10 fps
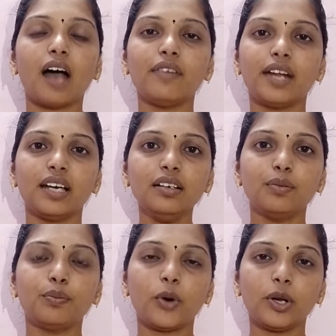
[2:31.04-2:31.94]
அவனை
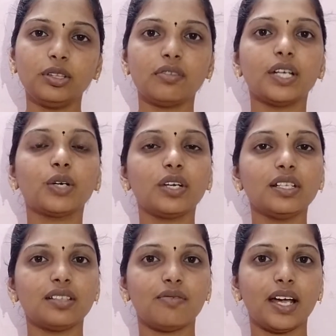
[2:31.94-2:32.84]
பொறுத்த வரைக்கும் இந்த